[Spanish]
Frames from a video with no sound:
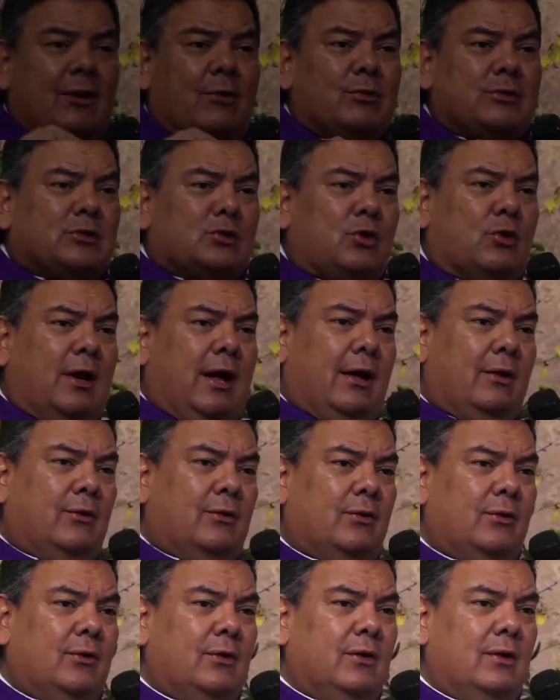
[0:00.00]
lado.
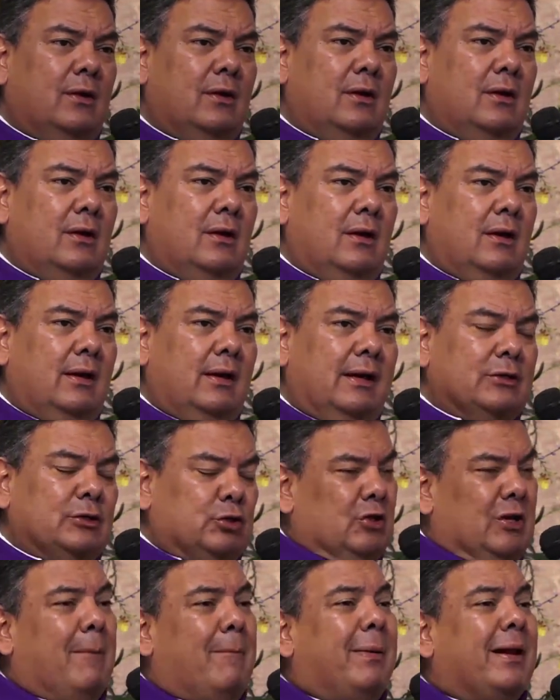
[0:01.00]
Entonces
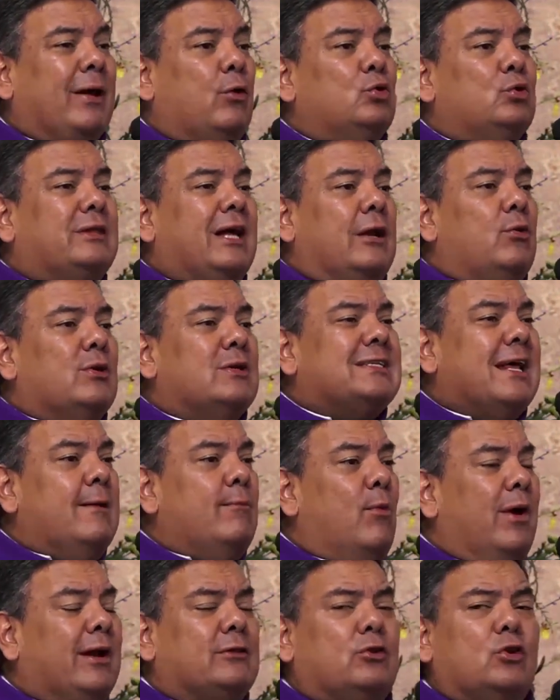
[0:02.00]
la pregunta no es el
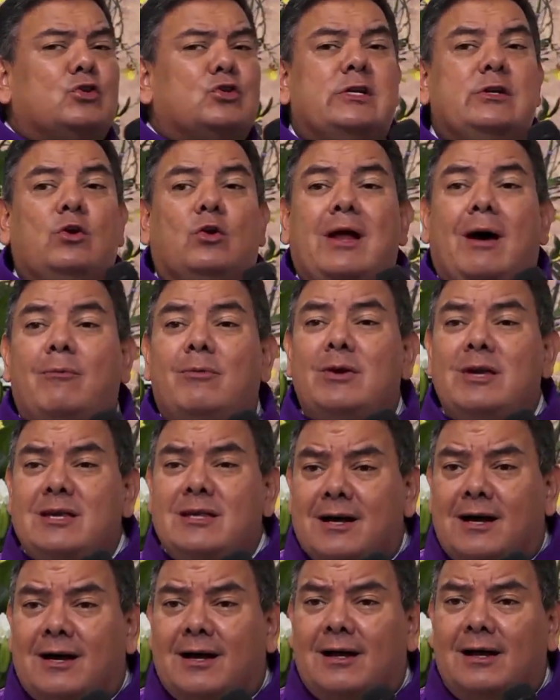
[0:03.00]
muerto, sino la
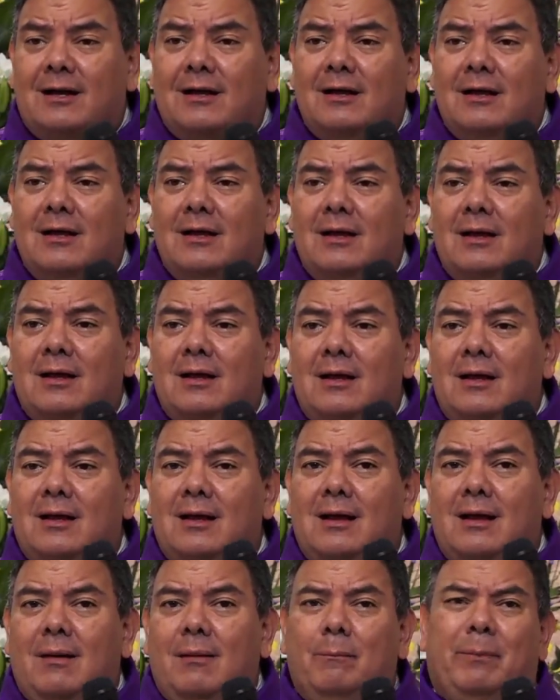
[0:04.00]
vida.
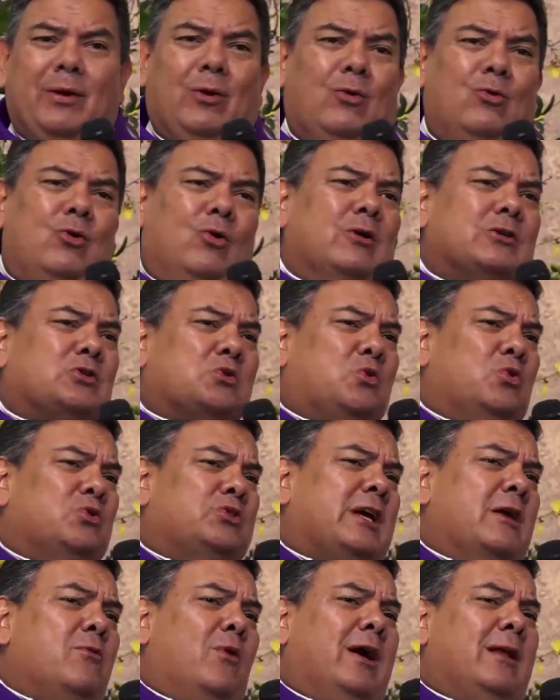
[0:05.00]
Pero uno lo escucha y
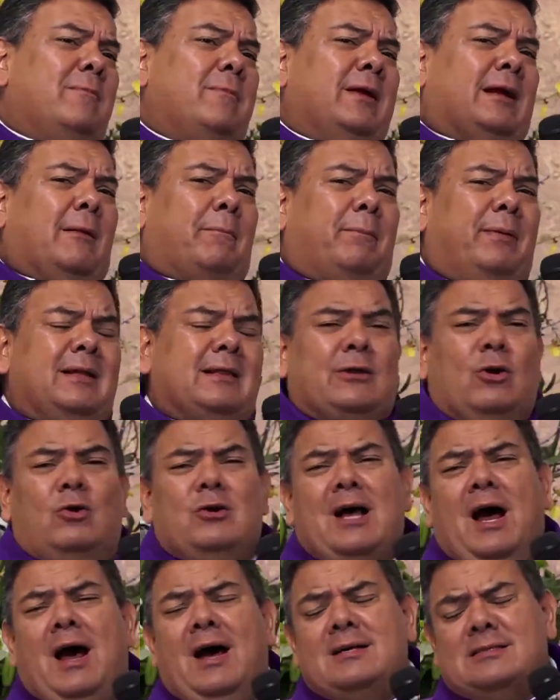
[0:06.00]
vuelve y repite, hoy
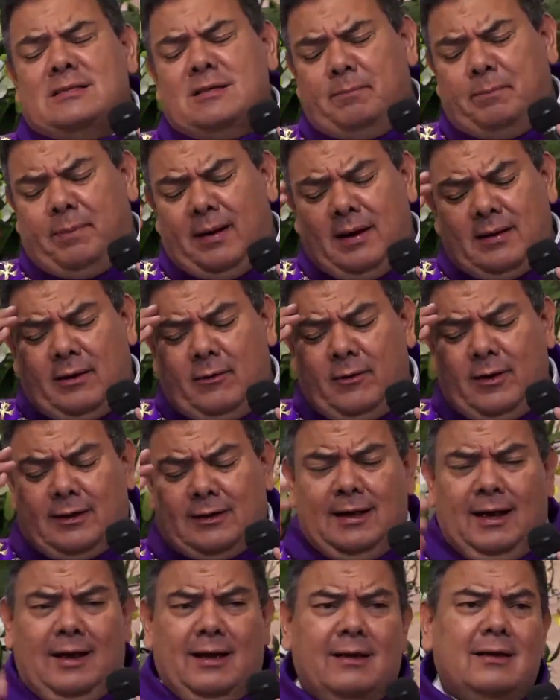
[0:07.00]
ay, sí, padre,
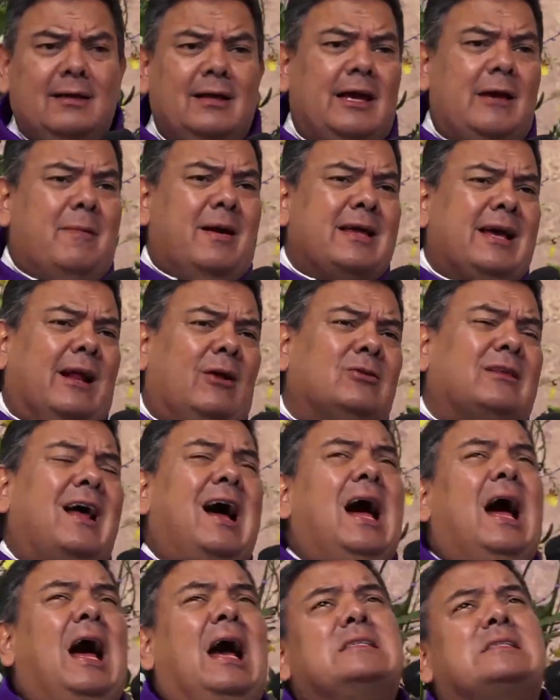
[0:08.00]
¿verdad? Y mañana
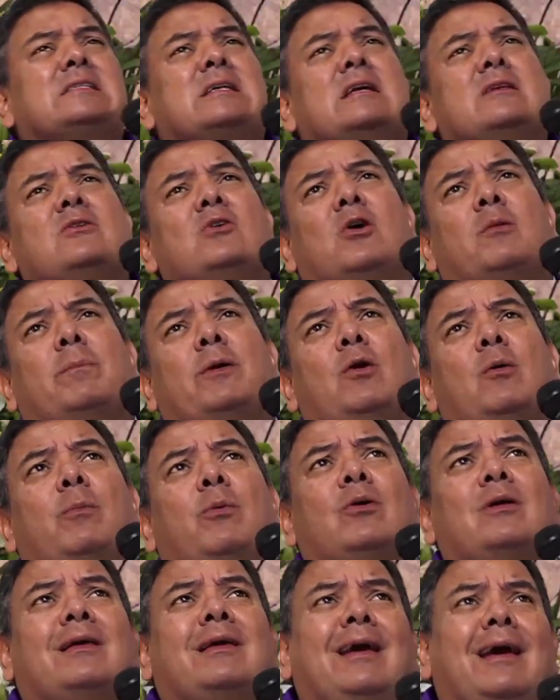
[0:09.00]
otra ay, Señor, pero
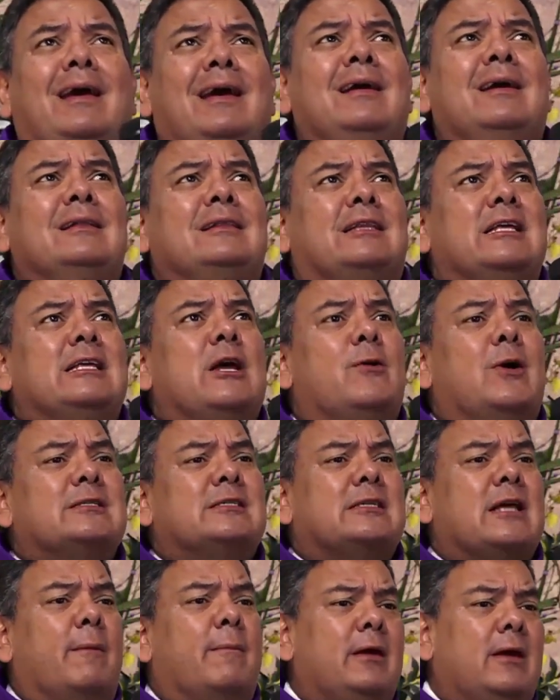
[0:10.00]
¿por qué te
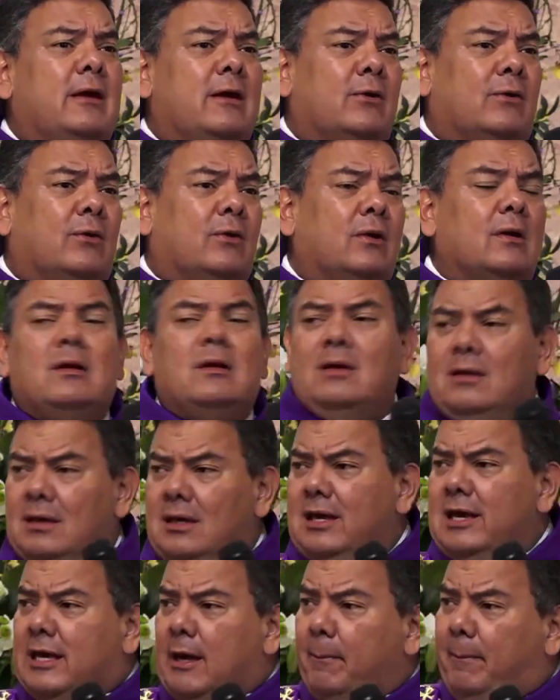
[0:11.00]
llevaste a mi hijo?
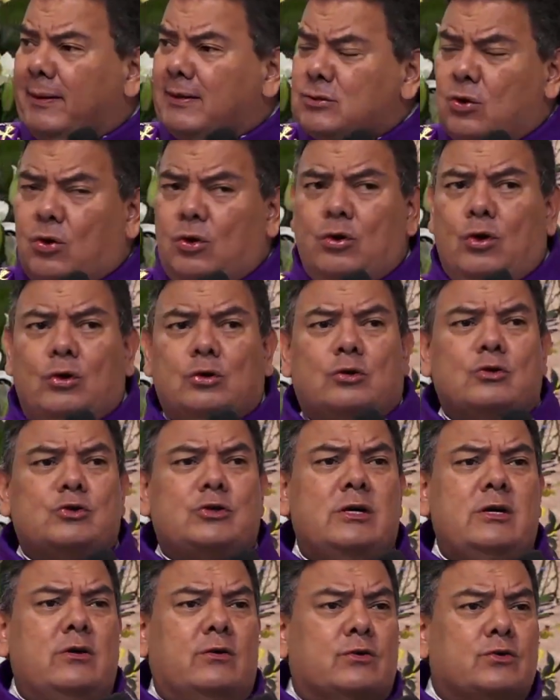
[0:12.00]
¿Y qué pasó con los otros
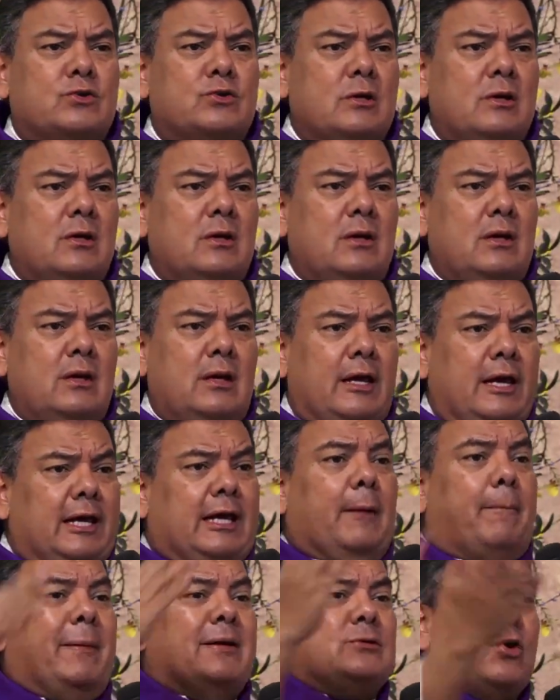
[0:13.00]
hijos? ¿Y qué
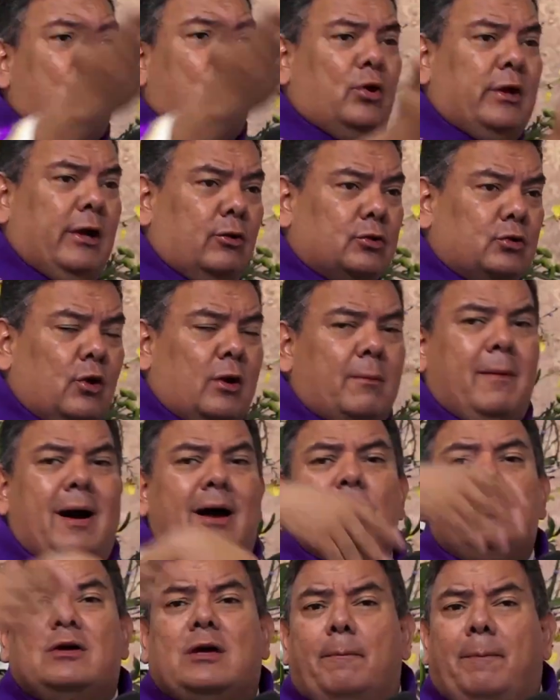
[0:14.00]
pasó con el otro hermano?
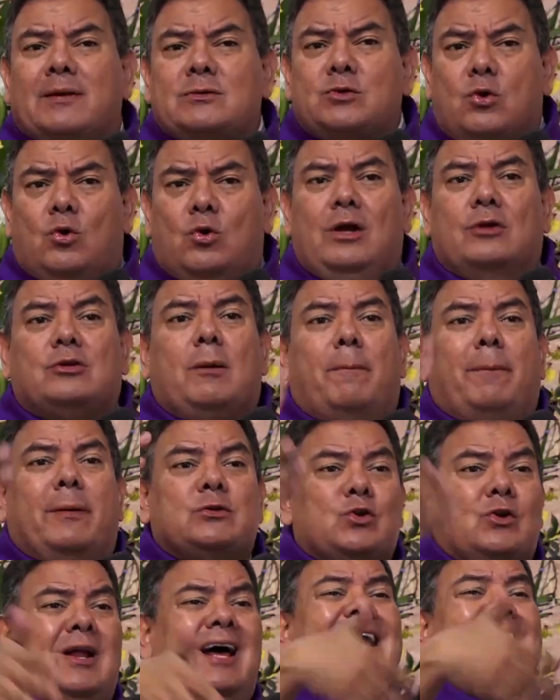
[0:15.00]
¿Y qué pasó con la otra
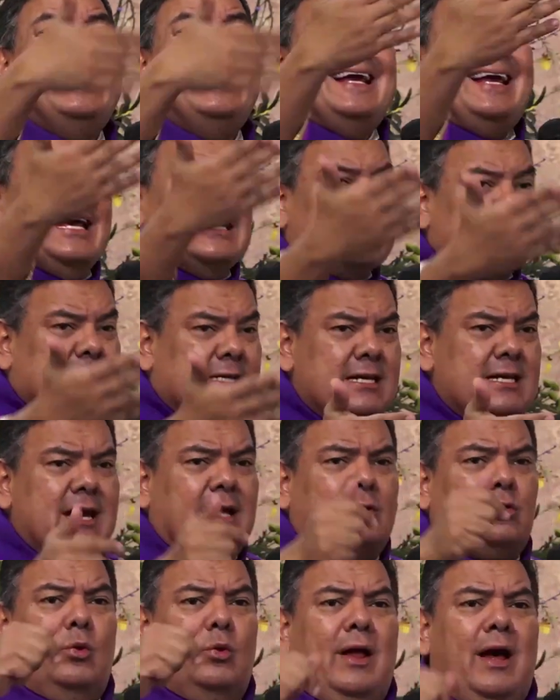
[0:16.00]
persona que sigue a
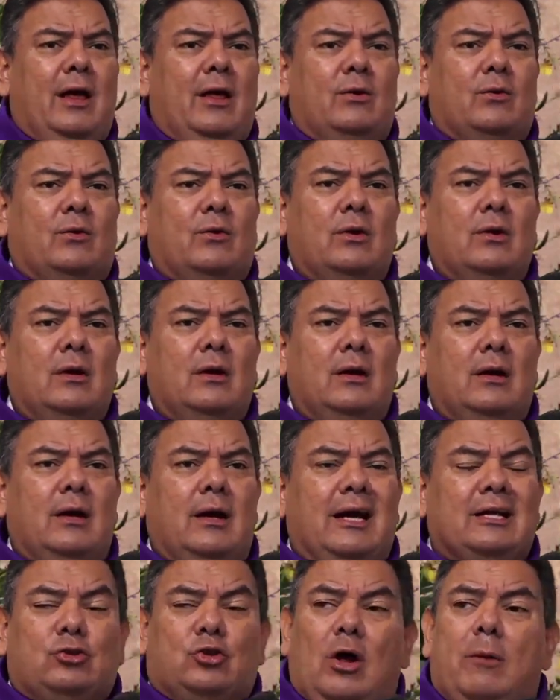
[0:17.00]
tu lado?
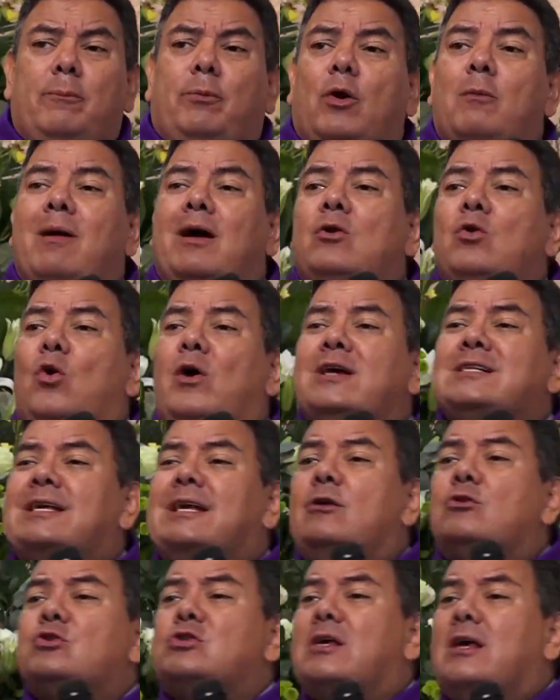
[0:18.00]
Entonces el problema no es que
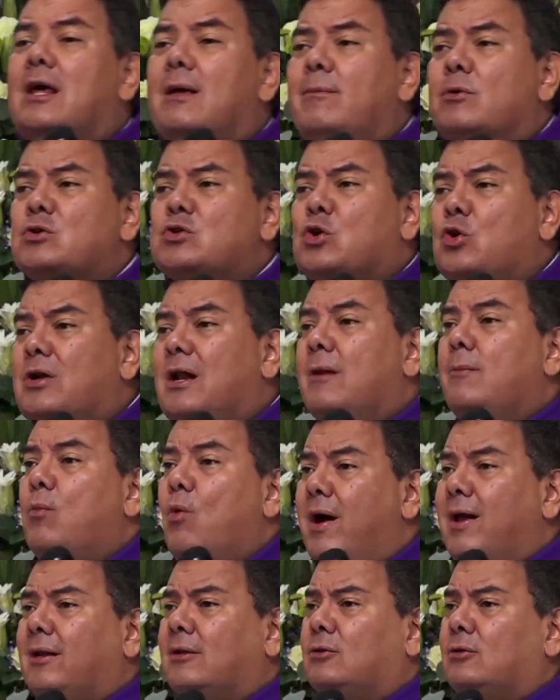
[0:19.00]
nos quedemos con el
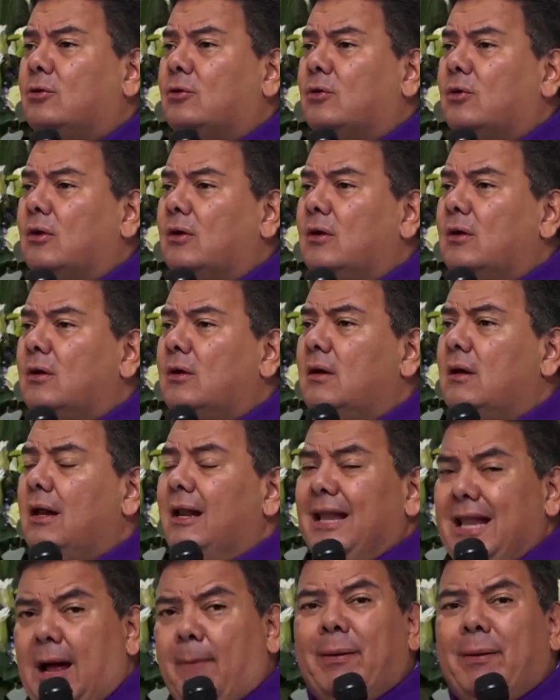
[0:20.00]
muerto.
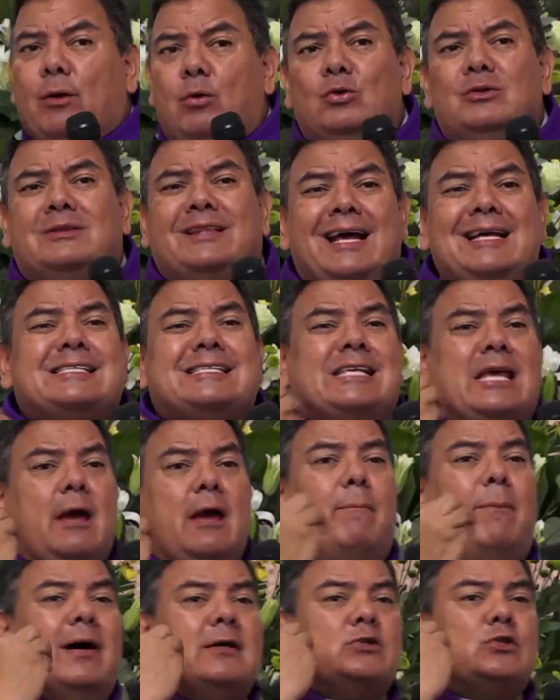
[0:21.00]
La pregunta es, ¿qué
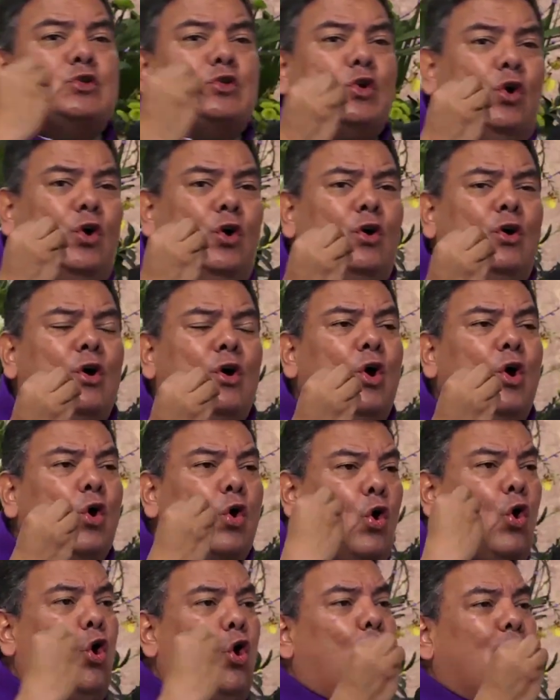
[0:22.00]
pasó
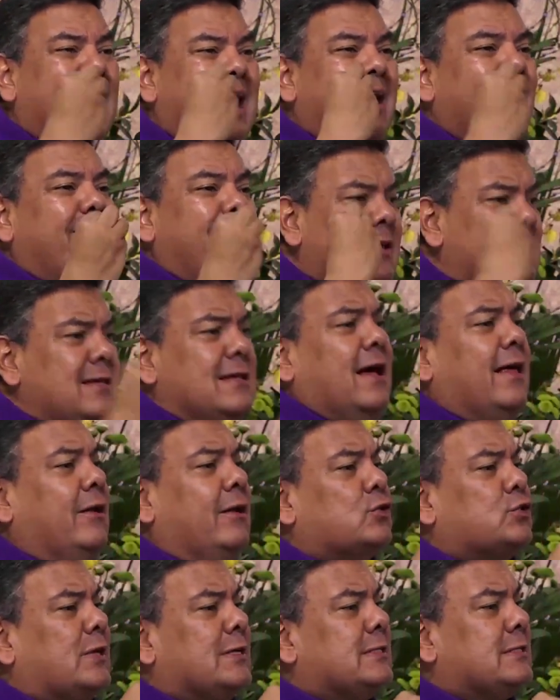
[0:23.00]
con la vida de
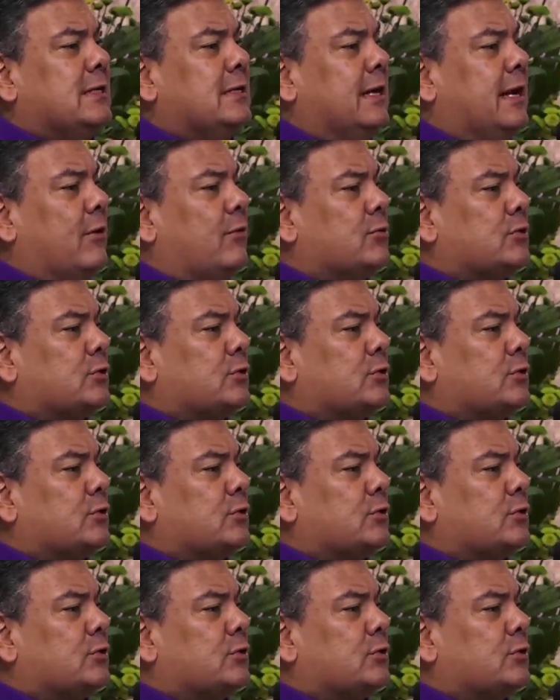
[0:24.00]
los que siguen a nuestro